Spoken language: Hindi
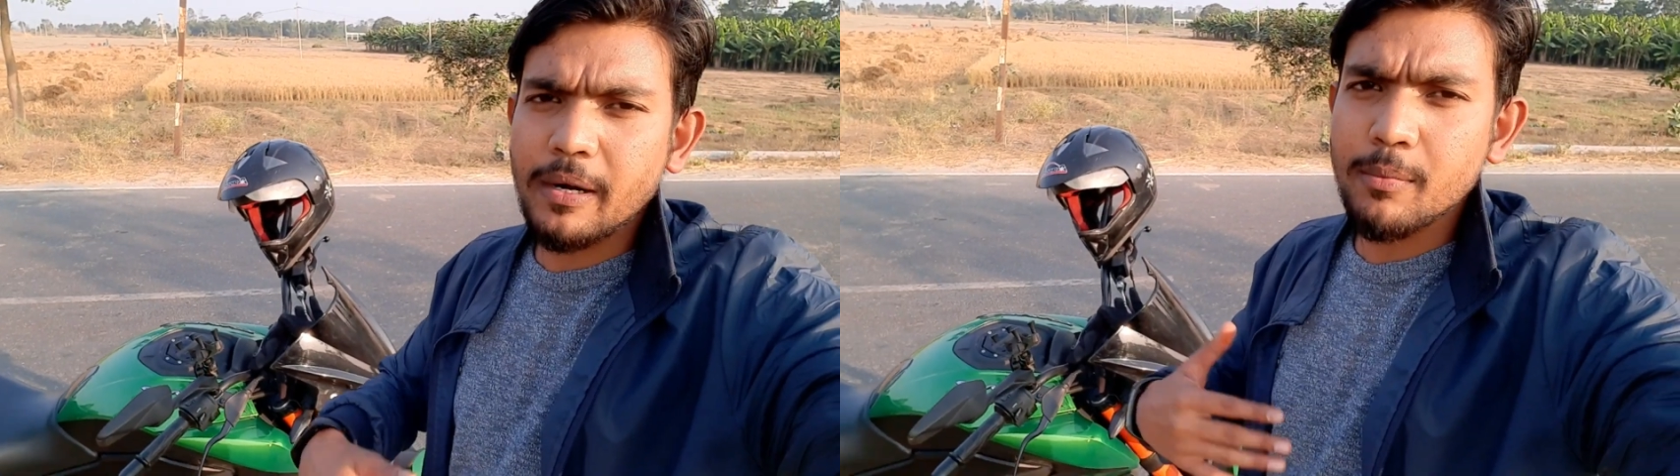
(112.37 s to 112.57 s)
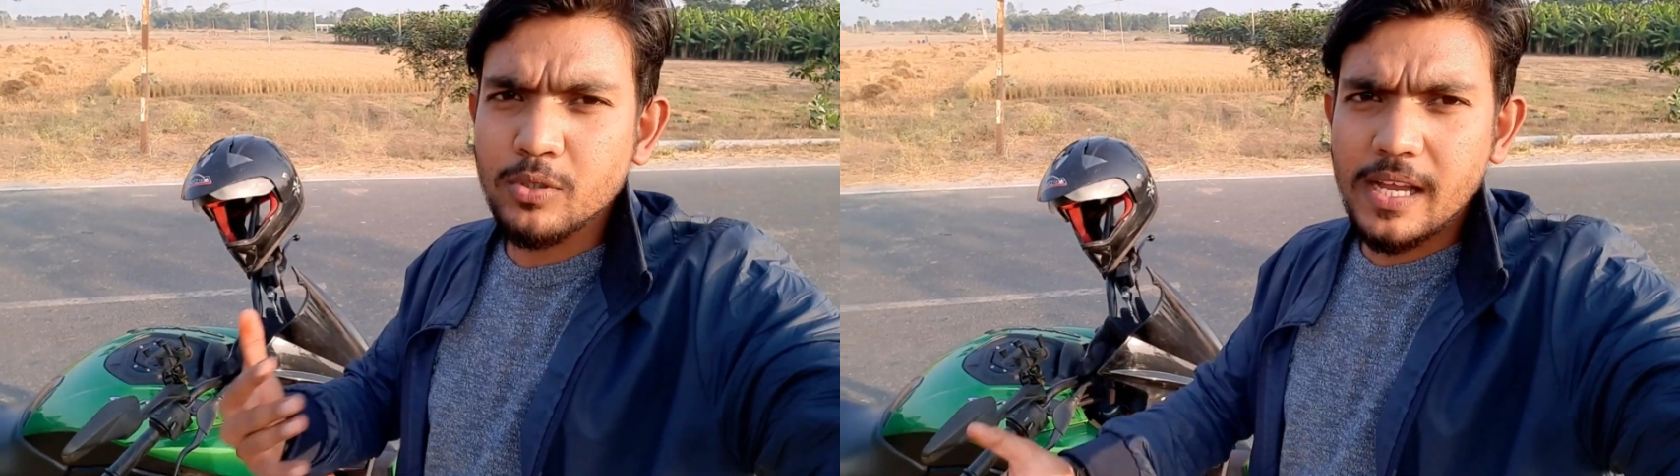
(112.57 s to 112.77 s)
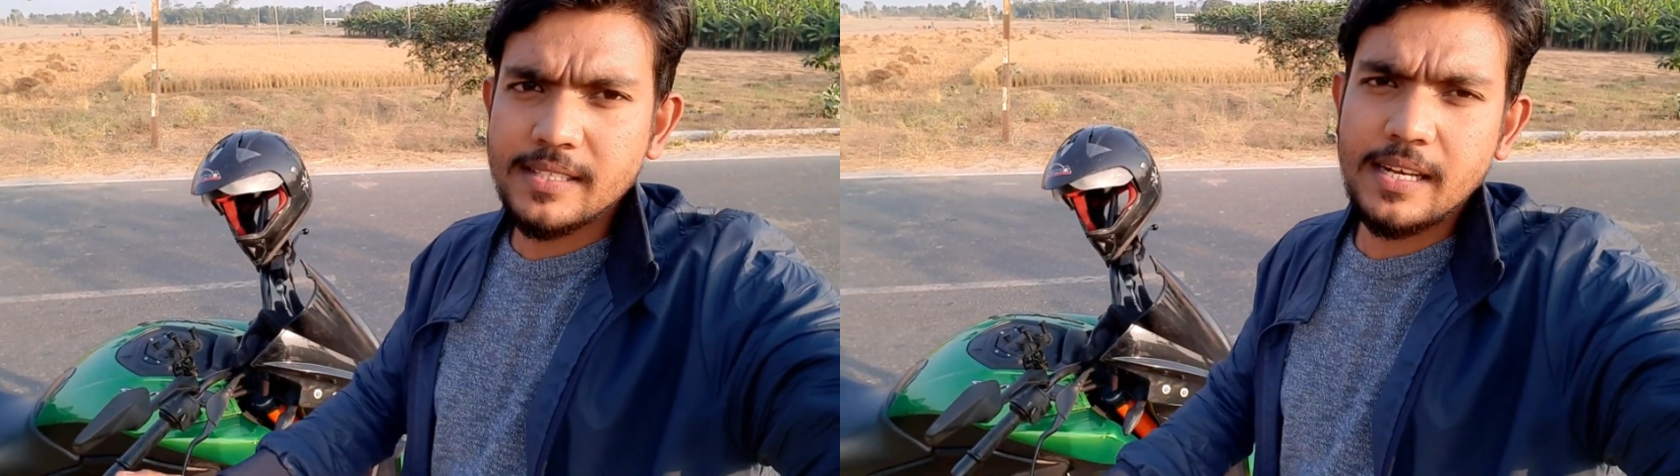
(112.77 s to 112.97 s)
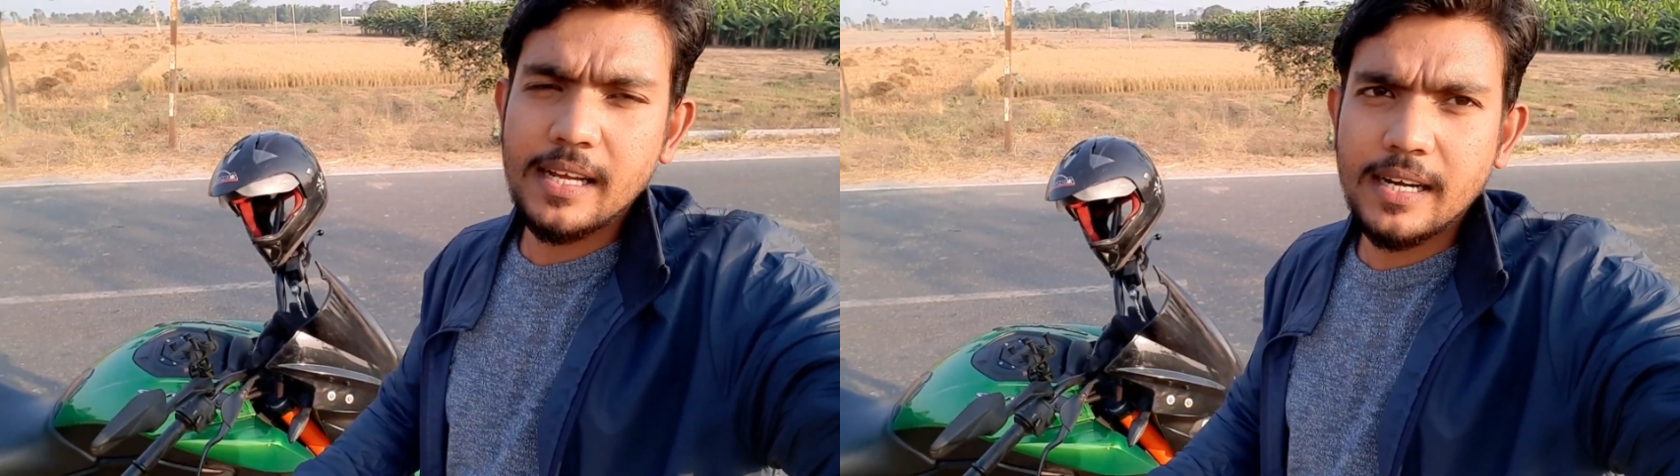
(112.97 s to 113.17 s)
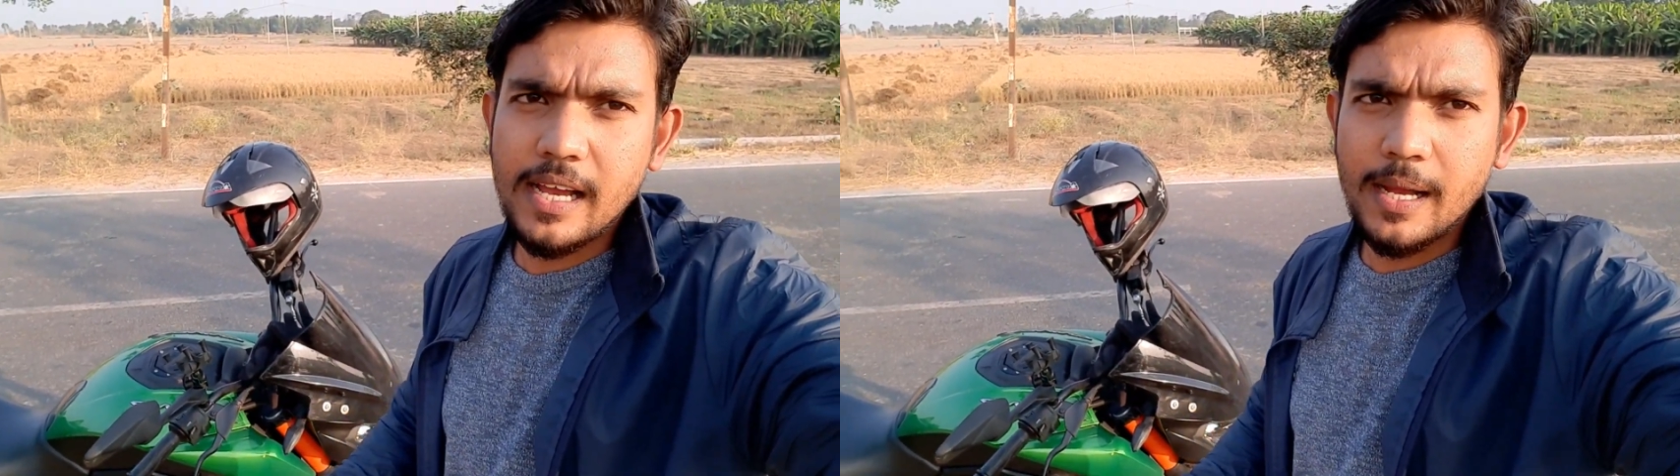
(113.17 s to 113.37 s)
बट मुझे ऐसा
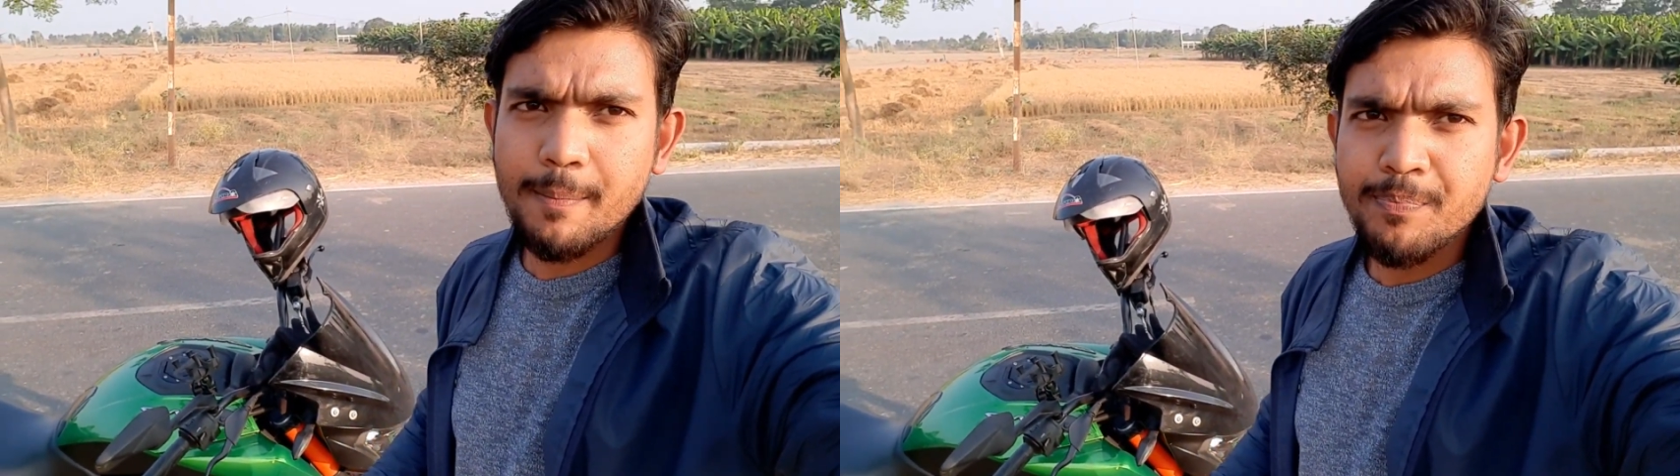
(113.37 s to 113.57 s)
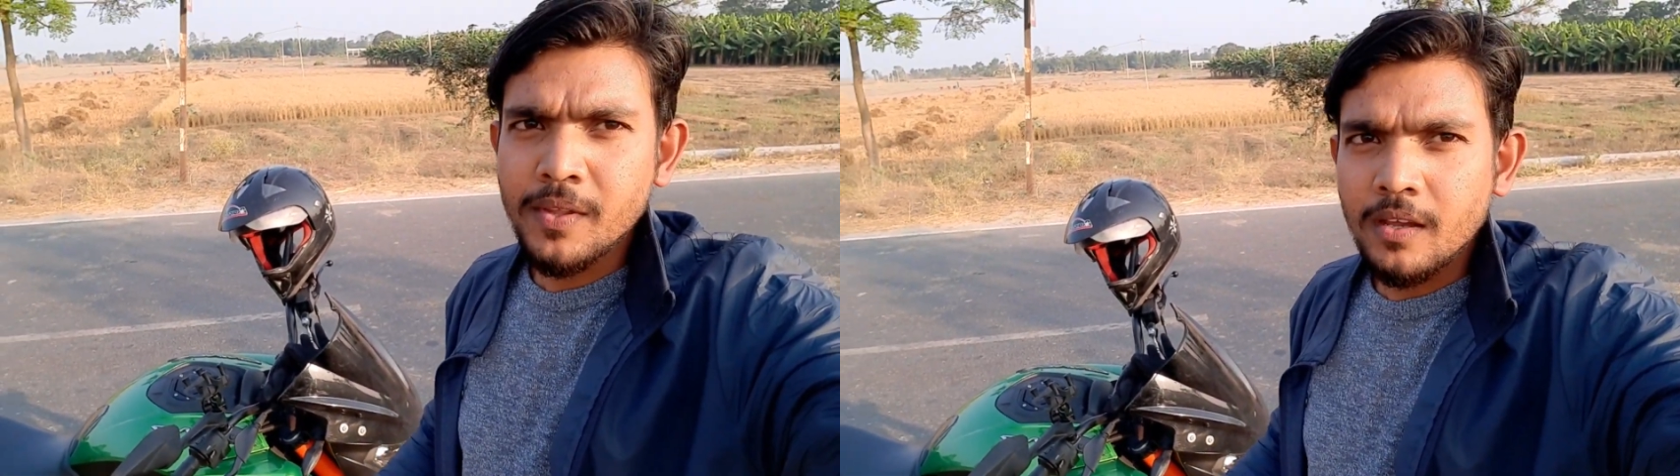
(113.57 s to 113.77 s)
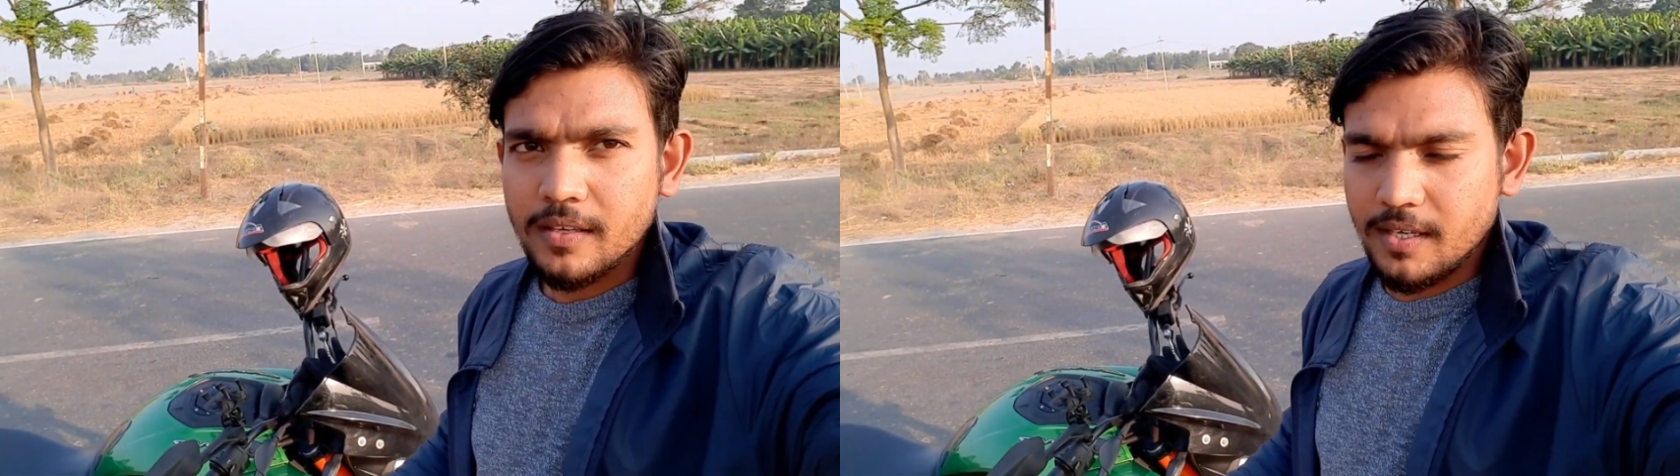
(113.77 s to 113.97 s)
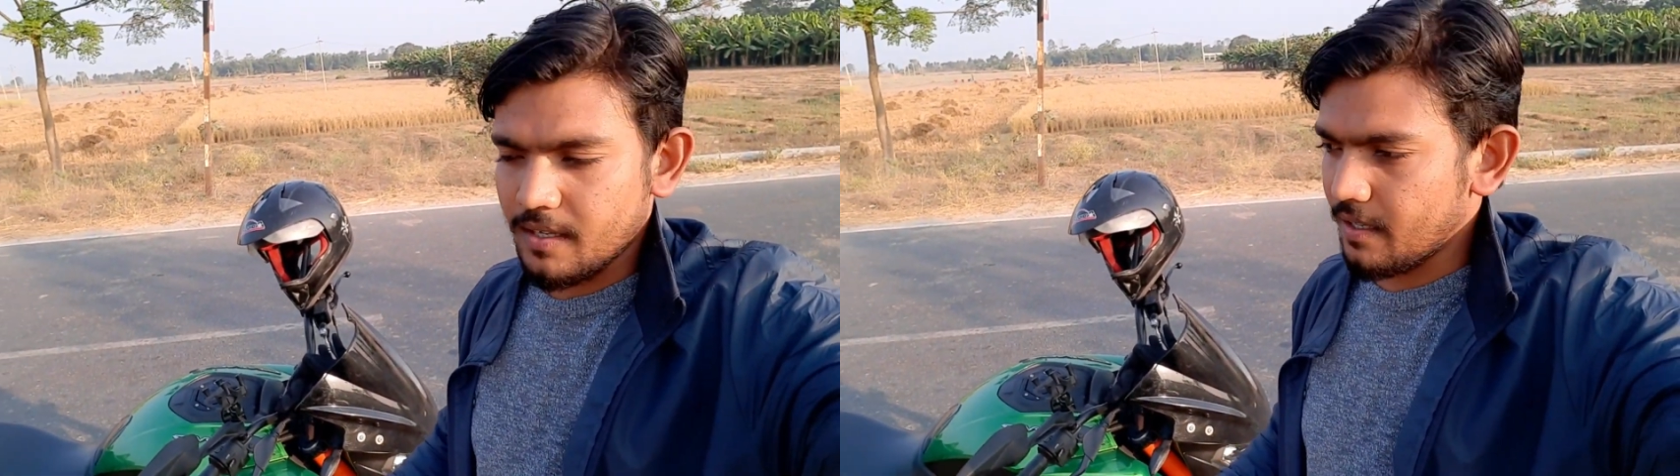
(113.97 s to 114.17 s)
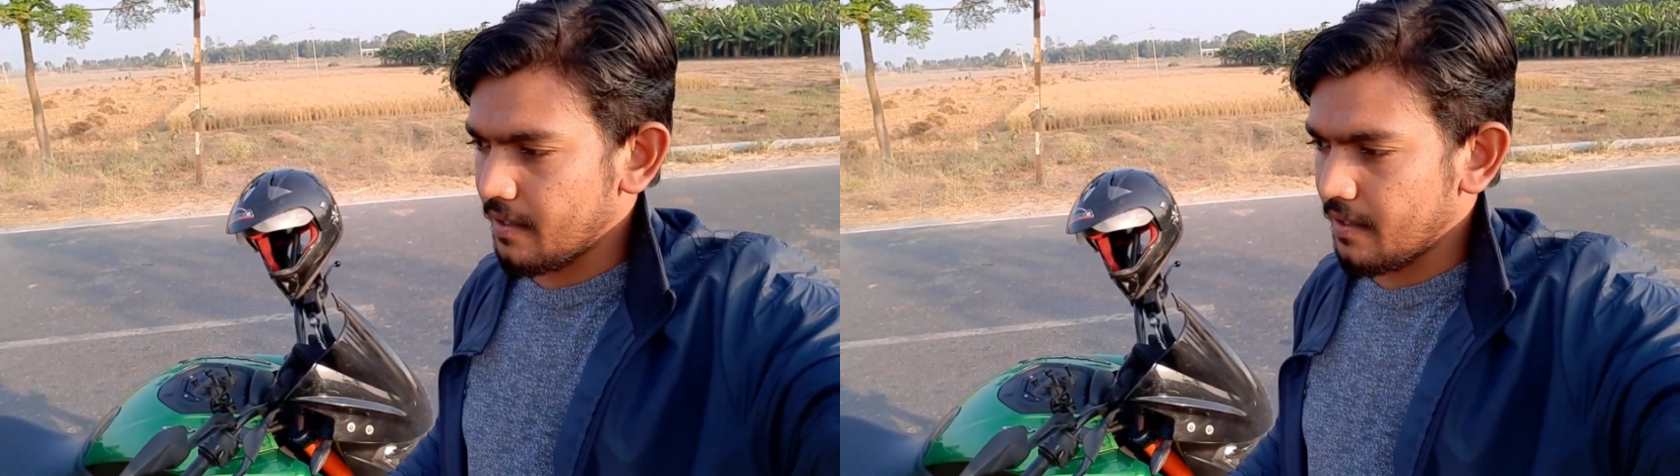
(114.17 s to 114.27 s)
लग रहा है कि